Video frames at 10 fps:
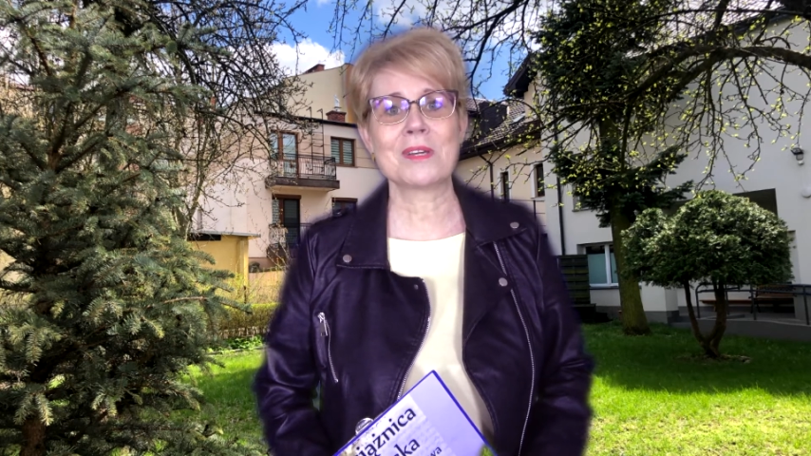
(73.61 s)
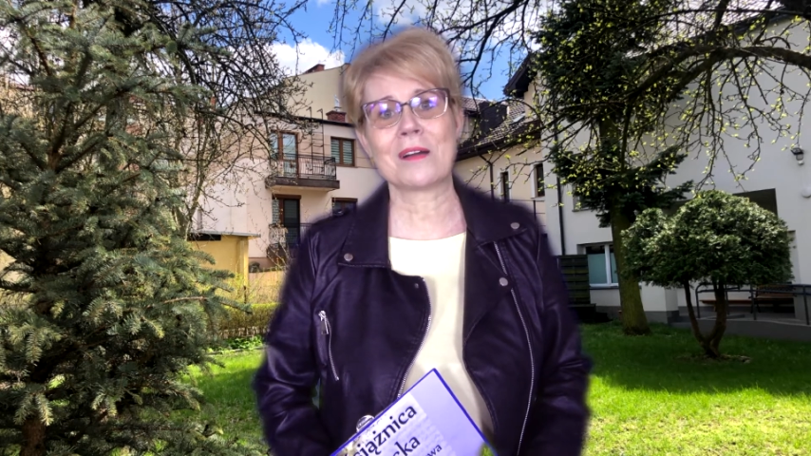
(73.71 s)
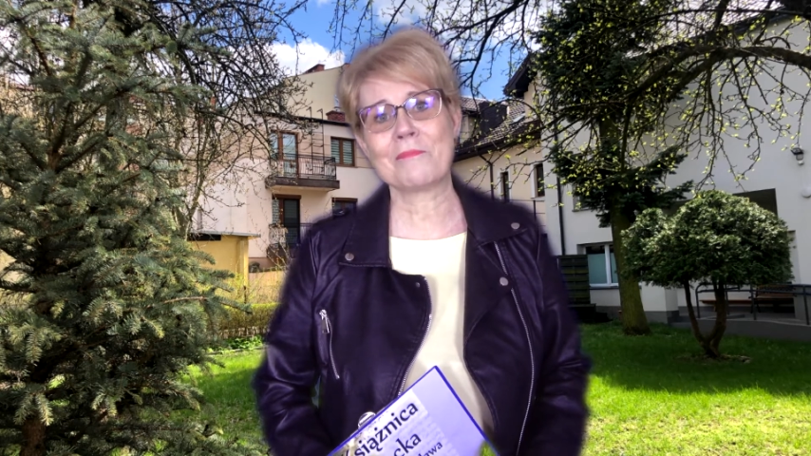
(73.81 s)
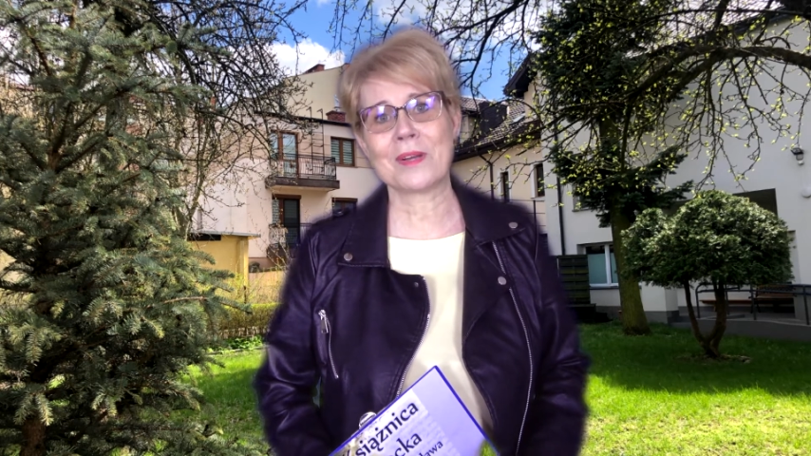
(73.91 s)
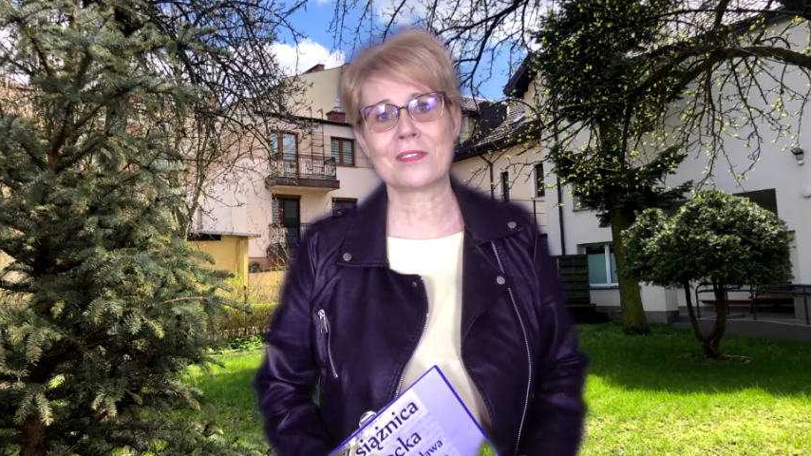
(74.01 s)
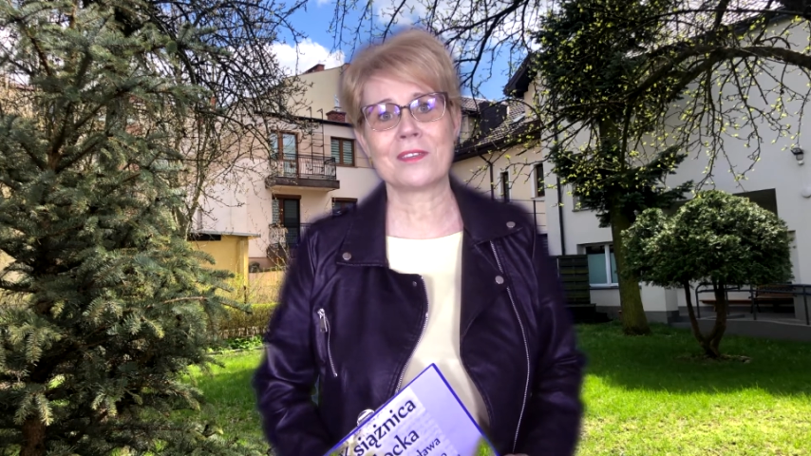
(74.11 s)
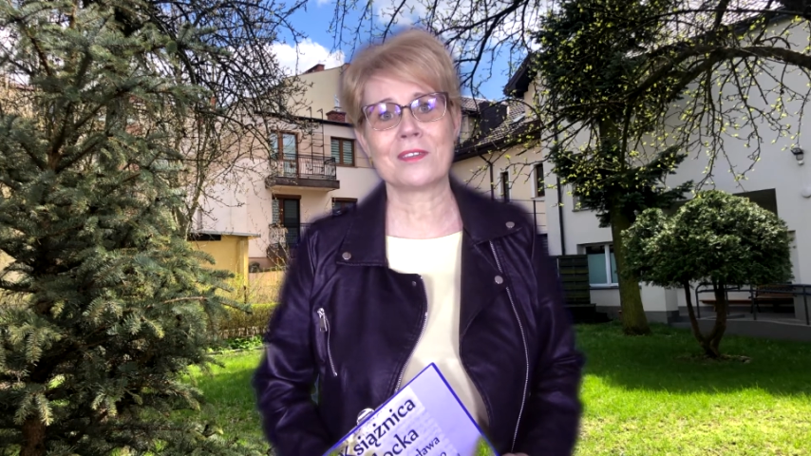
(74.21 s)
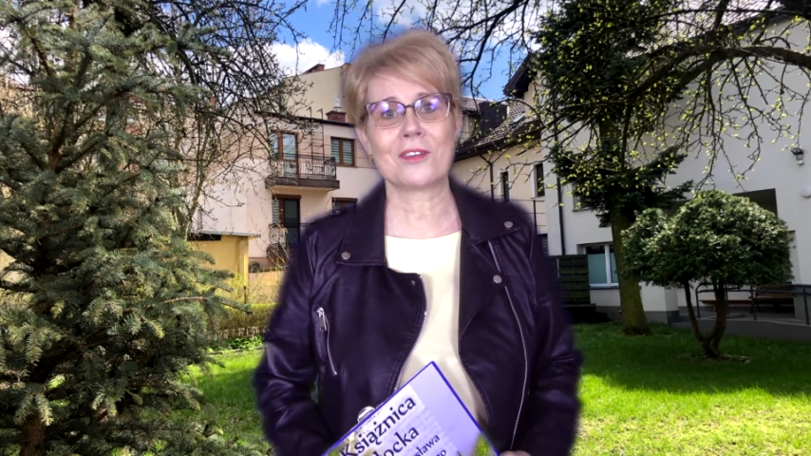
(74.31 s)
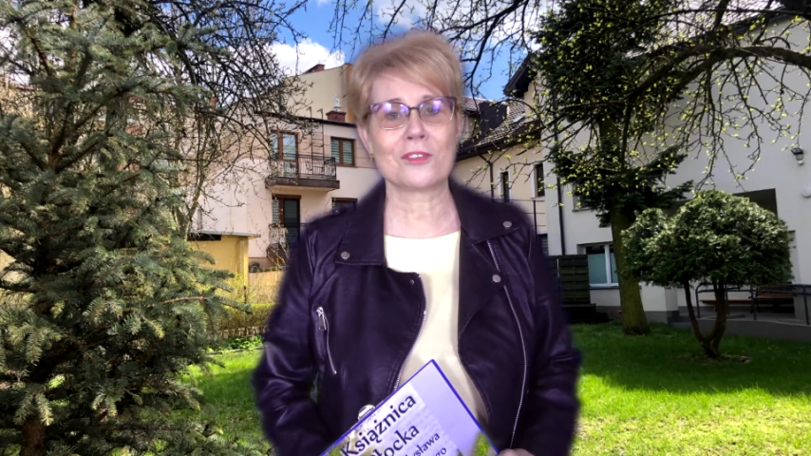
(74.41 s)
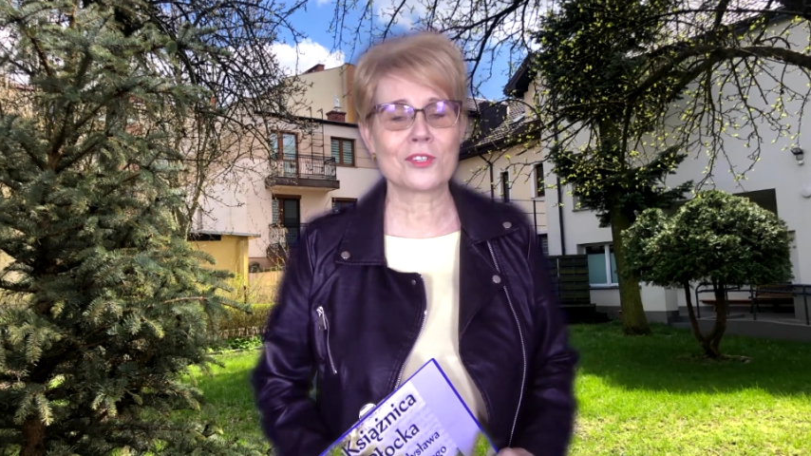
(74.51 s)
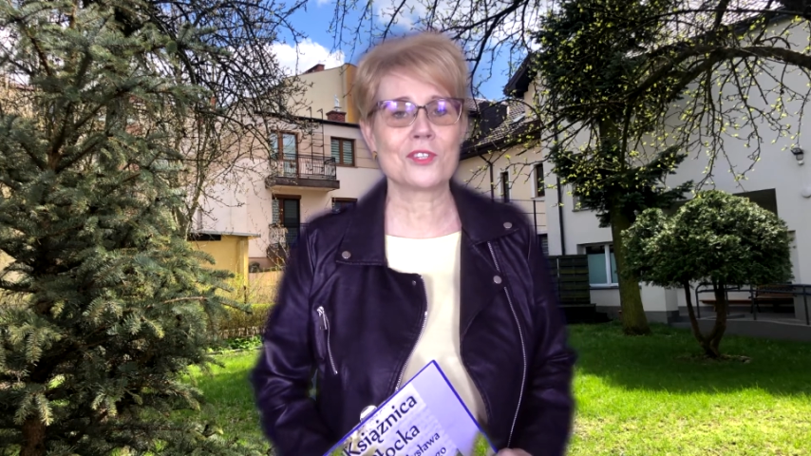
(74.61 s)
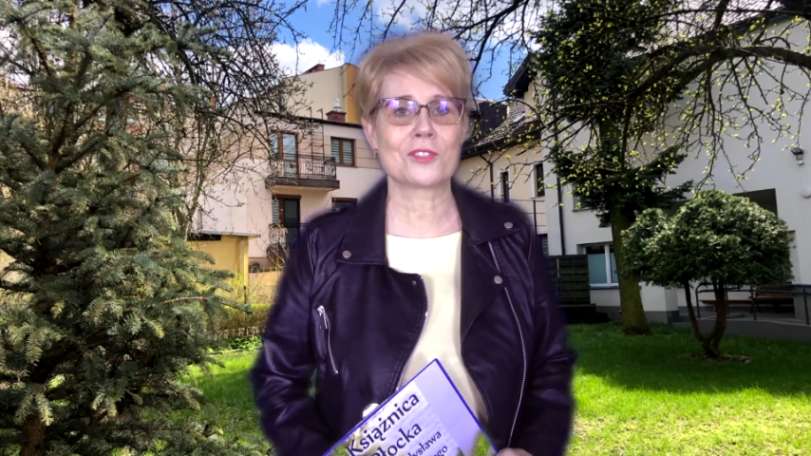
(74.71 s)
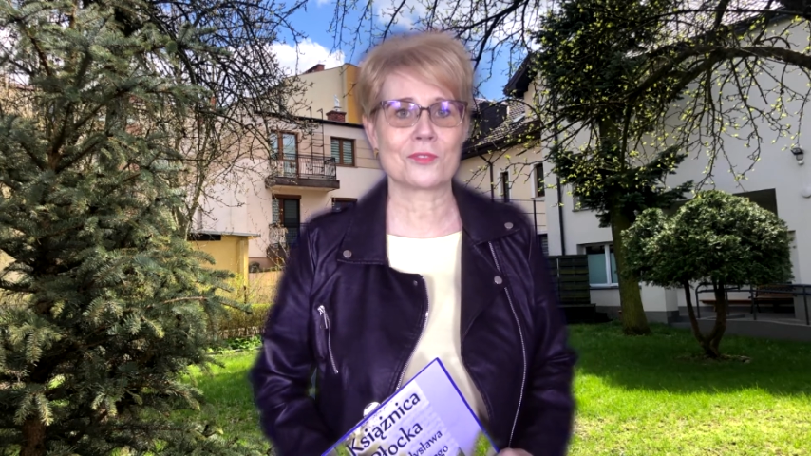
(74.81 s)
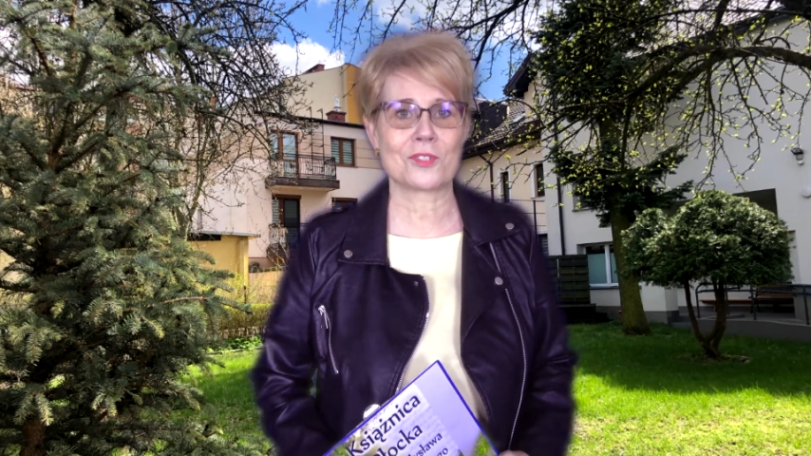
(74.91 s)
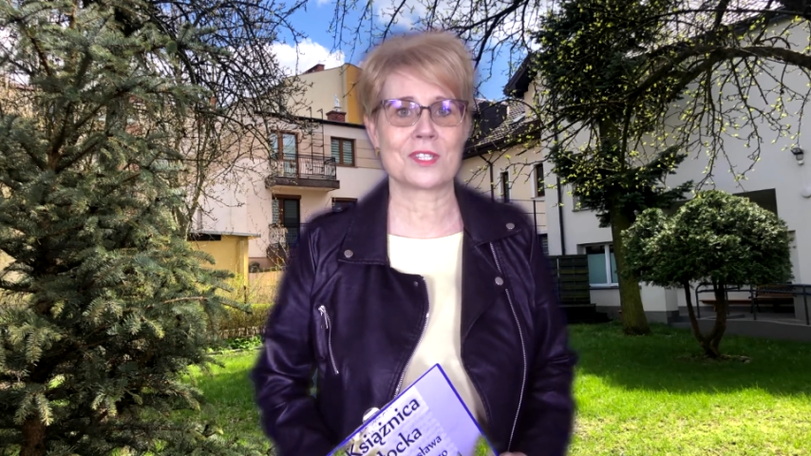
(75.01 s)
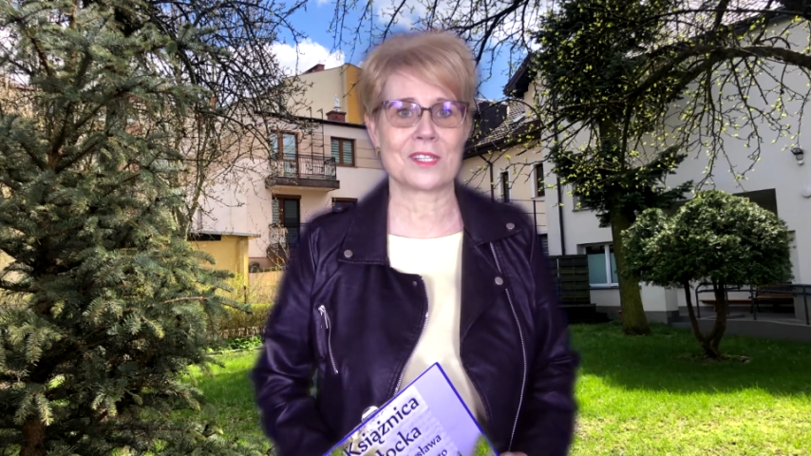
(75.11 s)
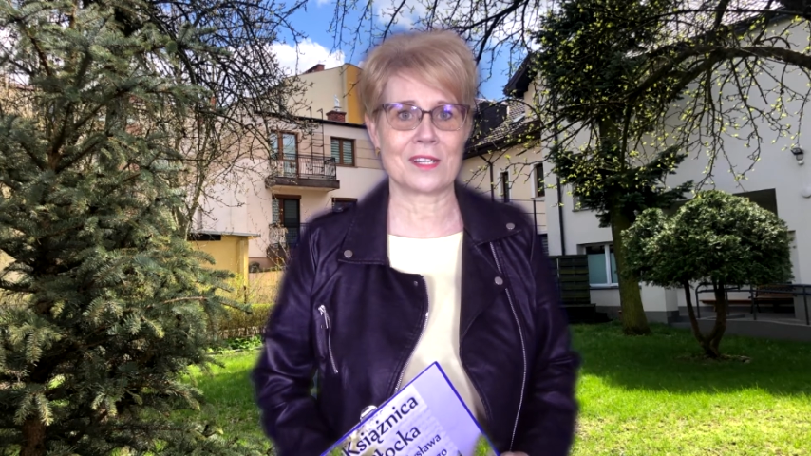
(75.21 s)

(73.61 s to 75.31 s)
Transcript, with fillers: kampanię ekologiczną Czysta